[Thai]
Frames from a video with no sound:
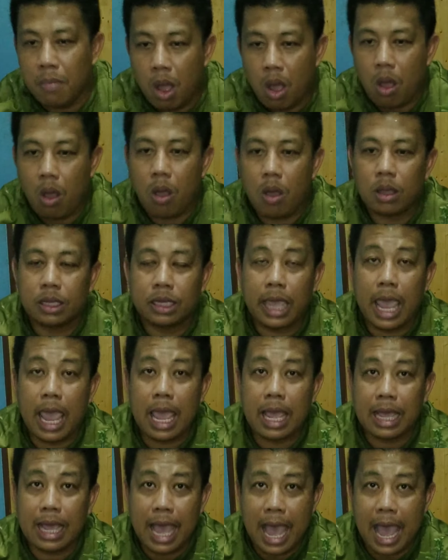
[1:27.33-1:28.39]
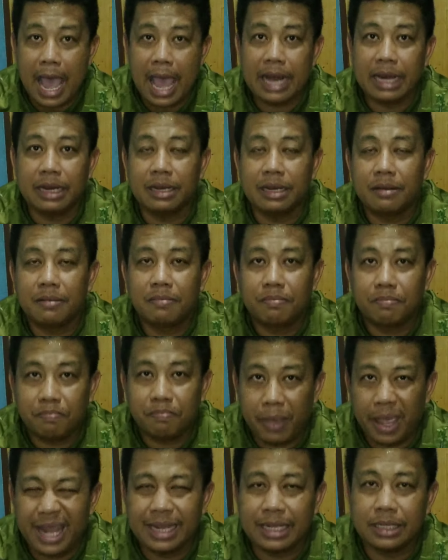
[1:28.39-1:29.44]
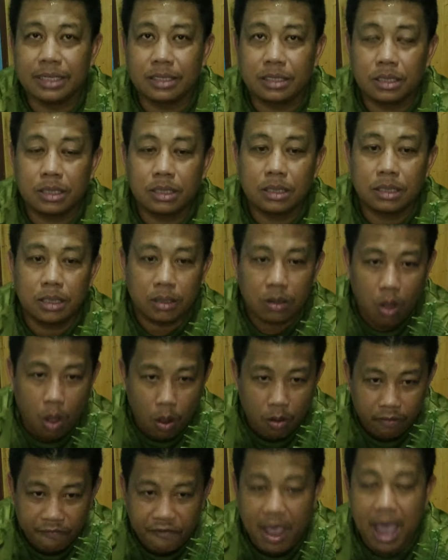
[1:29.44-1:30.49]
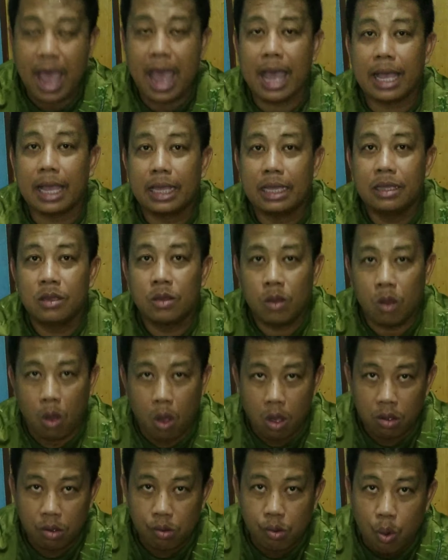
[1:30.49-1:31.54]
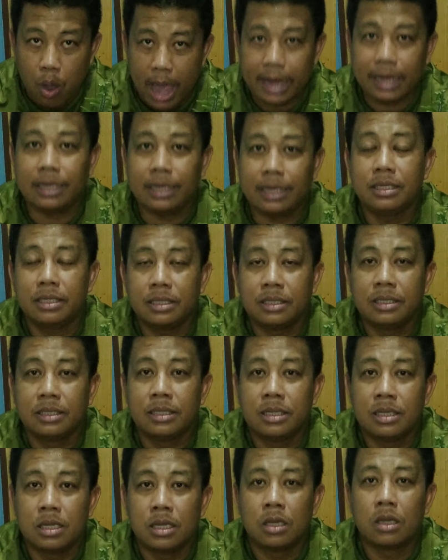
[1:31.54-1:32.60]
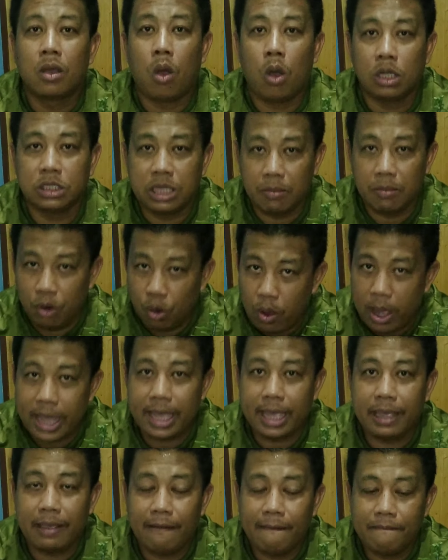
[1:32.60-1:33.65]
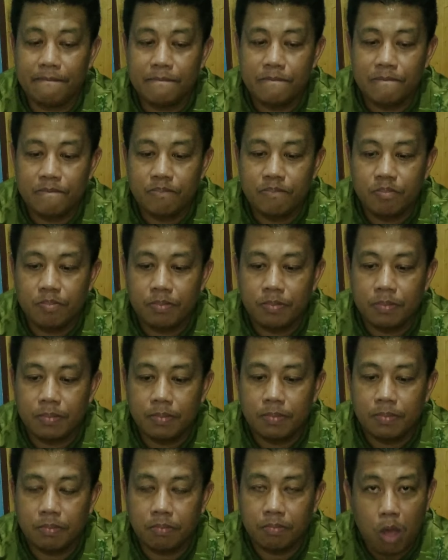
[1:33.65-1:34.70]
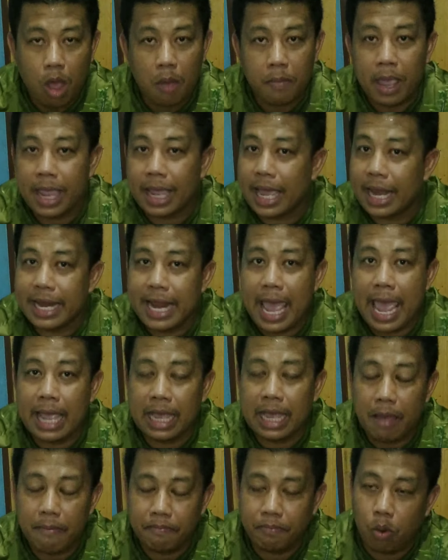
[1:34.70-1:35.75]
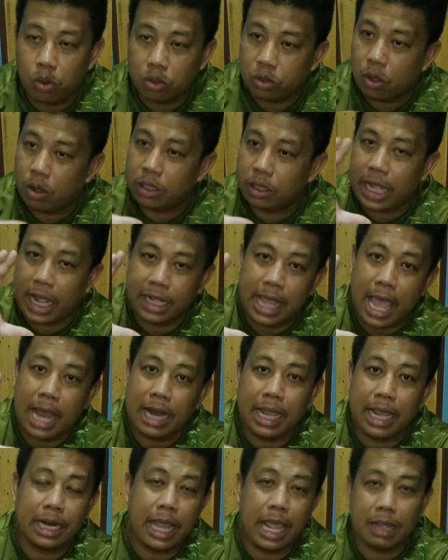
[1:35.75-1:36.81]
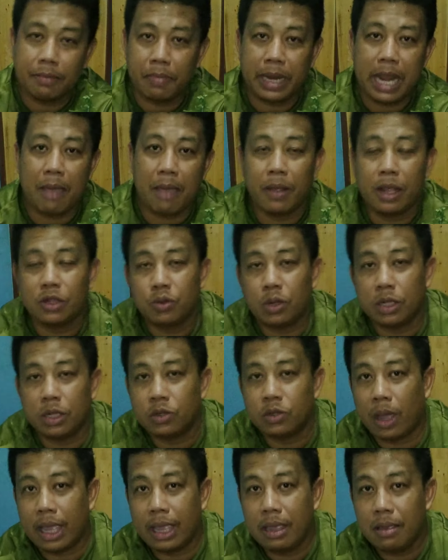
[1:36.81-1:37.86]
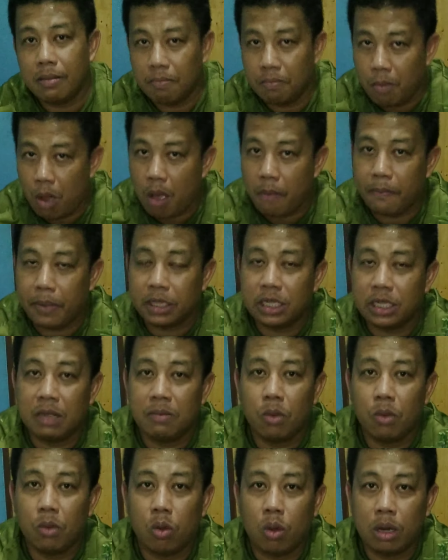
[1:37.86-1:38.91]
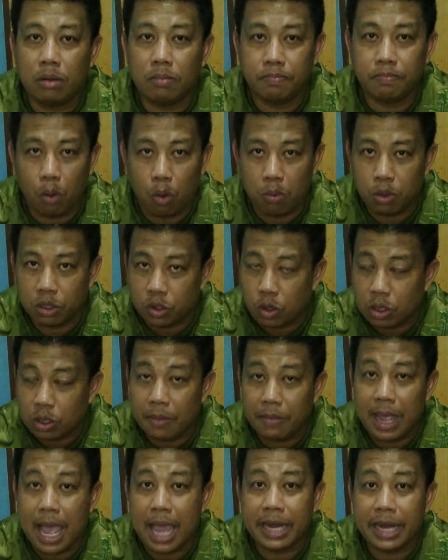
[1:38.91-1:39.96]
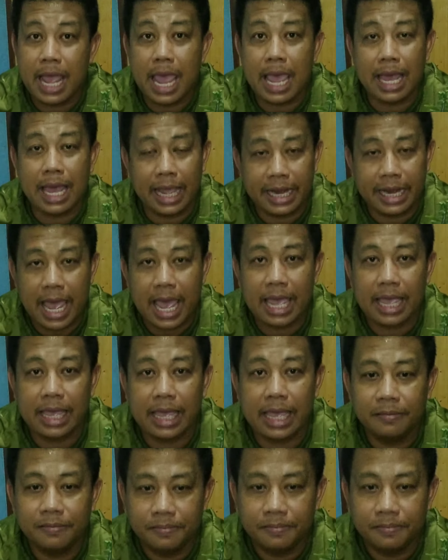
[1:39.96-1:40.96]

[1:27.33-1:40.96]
เหมาะแก่การเป็นของฝากของขวัญของชำร่วย มอบให้กันได้ครับปลูกต้นใส่กระถางเล็กๆประดับให้สวยๆมอบเป็นสิริมงคลปลูกบนโต๊ะทำงานได้อะไรได้